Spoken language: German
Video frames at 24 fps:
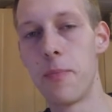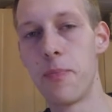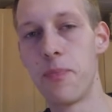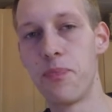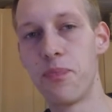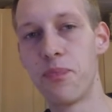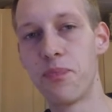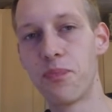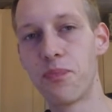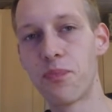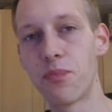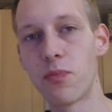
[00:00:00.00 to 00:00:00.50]

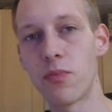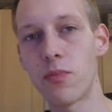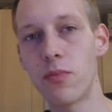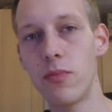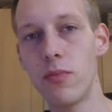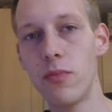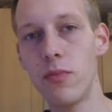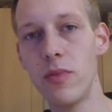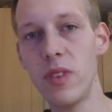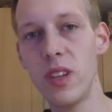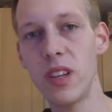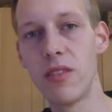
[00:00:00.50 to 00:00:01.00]
ähm,
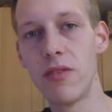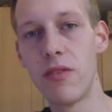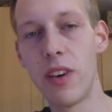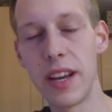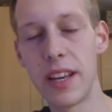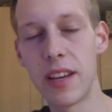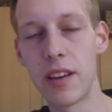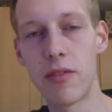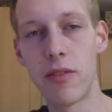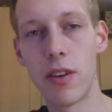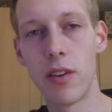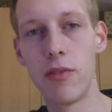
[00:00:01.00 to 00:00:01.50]

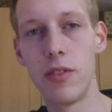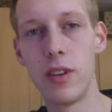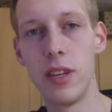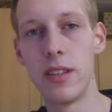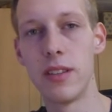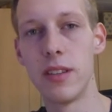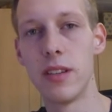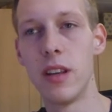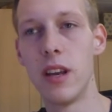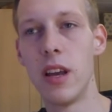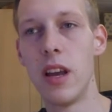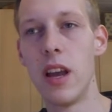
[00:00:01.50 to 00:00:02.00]

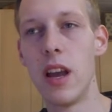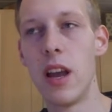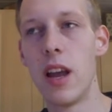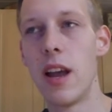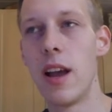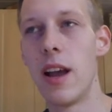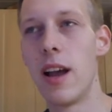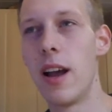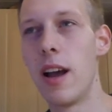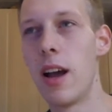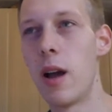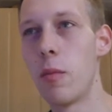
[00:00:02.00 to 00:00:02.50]
weiterverwiesen.
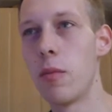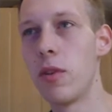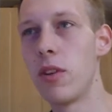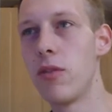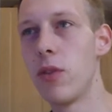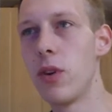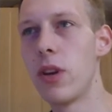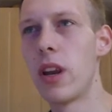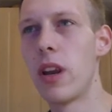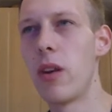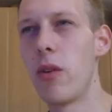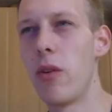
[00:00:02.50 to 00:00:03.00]
Ähm, ich
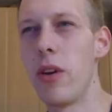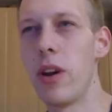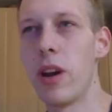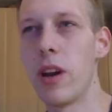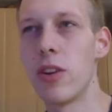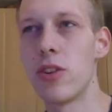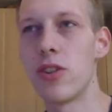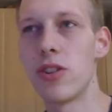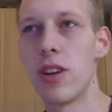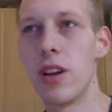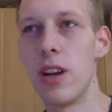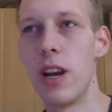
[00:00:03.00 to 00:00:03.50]
würde an
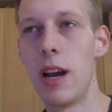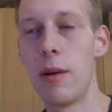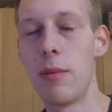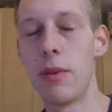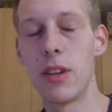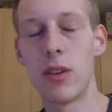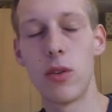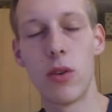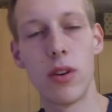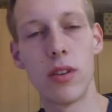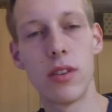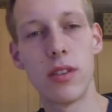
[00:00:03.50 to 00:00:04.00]
eurer Stelle
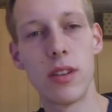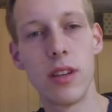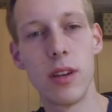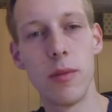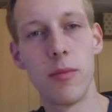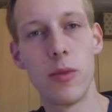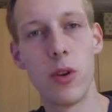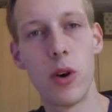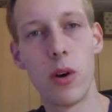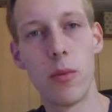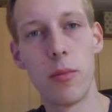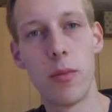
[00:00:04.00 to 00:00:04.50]
aber
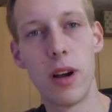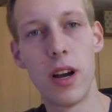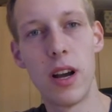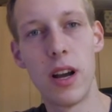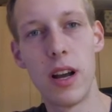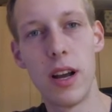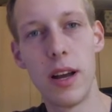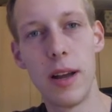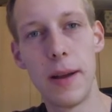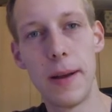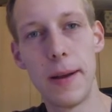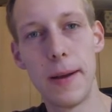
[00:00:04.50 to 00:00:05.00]
trotzdem
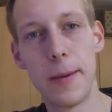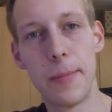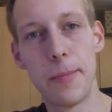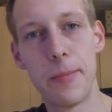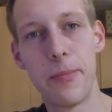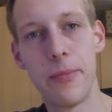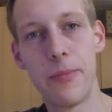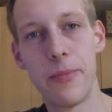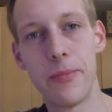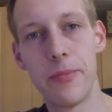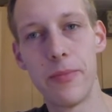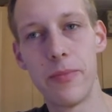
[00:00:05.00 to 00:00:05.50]
nochmal
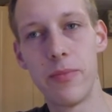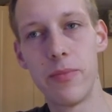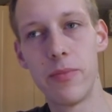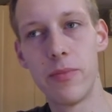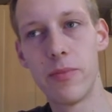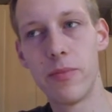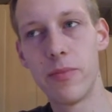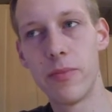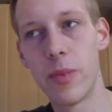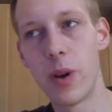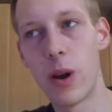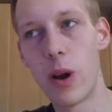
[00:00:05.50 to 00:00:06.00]
ähm,
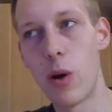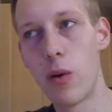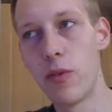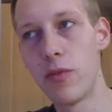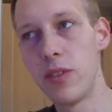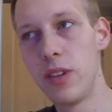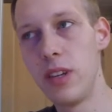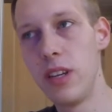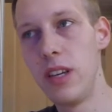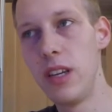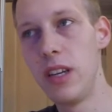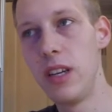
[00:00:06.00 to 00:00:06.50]
auf
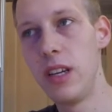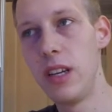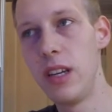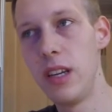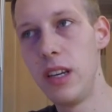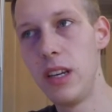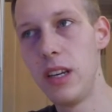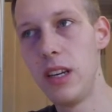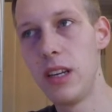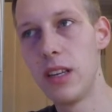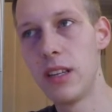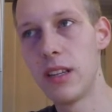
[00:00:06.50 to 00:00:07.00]

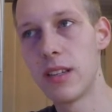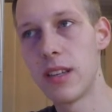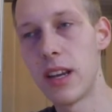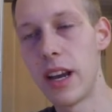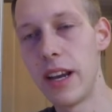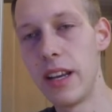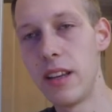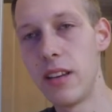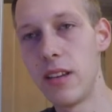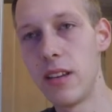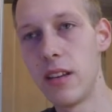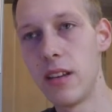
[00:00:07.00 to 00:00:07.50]
die
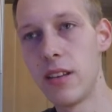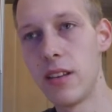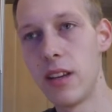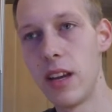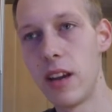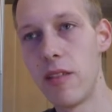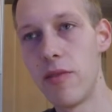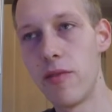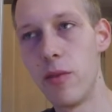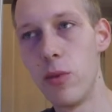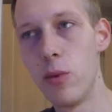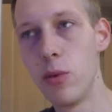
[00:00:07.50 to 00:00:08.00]
Seite
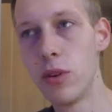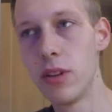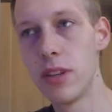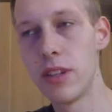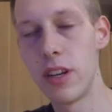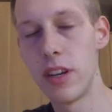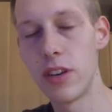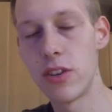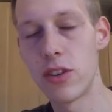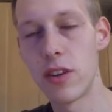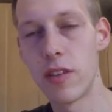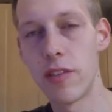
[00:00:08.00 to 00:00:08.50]
der
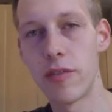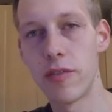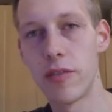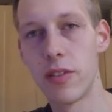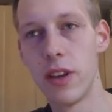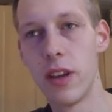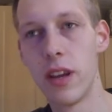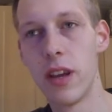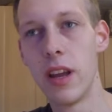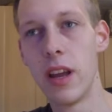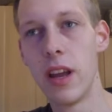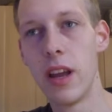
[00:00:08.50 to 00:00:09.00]
Fluggesellschaft
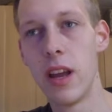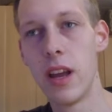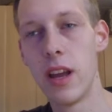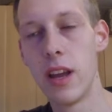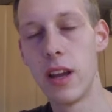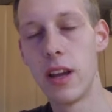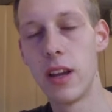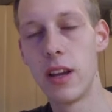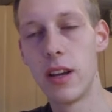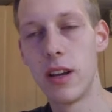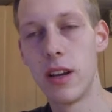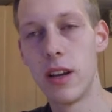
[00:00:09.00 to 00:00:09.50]

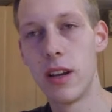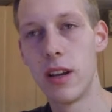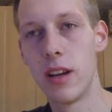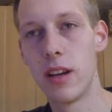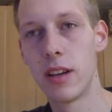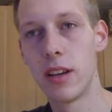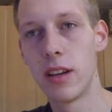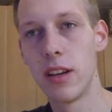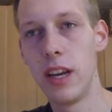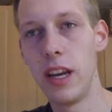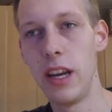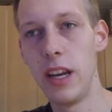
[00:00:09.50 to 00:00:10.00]

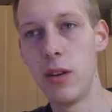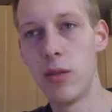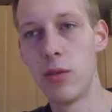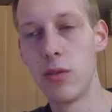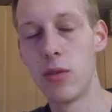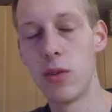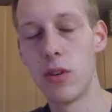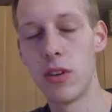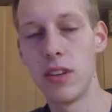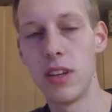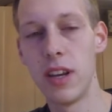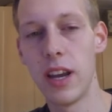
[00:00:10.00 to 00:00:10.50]
äh, gehen
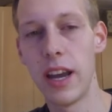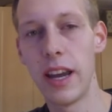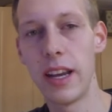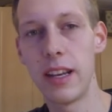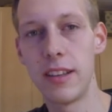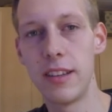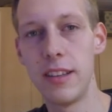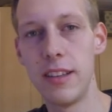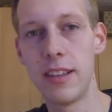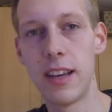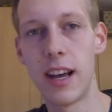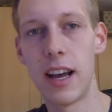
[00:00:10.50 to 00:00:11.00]
und dort
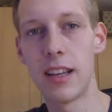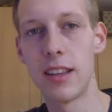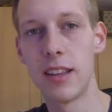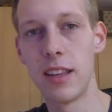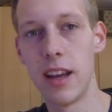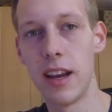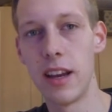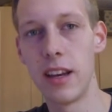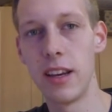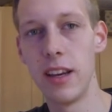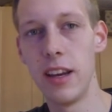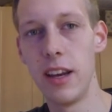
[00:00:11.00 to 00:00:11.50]
direkt die Daten
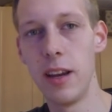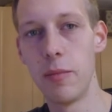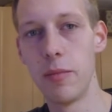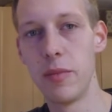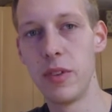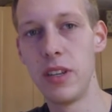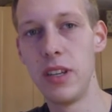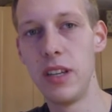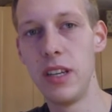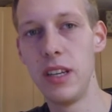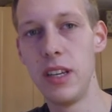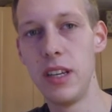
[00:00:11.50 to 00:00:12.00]

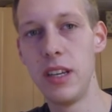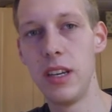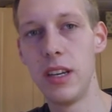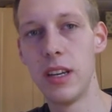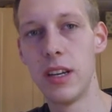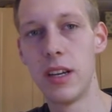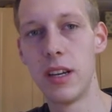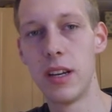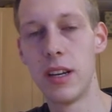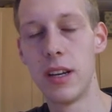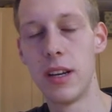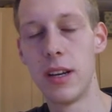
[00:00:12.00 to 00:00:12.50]
angeben, die
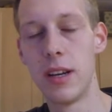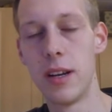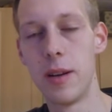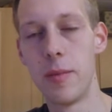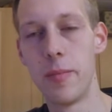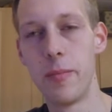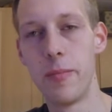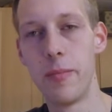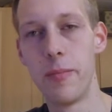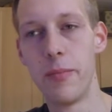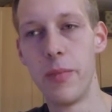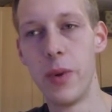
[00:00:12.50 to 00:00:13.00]
ihr
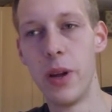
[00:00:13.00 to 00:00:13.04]
ähm,